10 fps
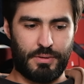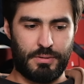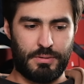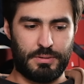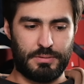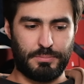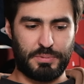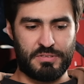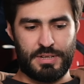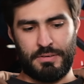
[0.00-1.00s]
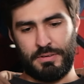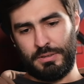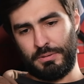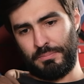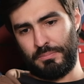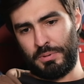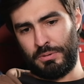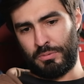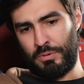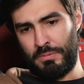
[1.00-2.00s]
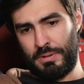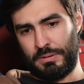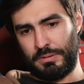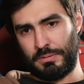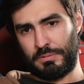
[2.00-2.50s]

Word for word: А, поставили Бирюкова,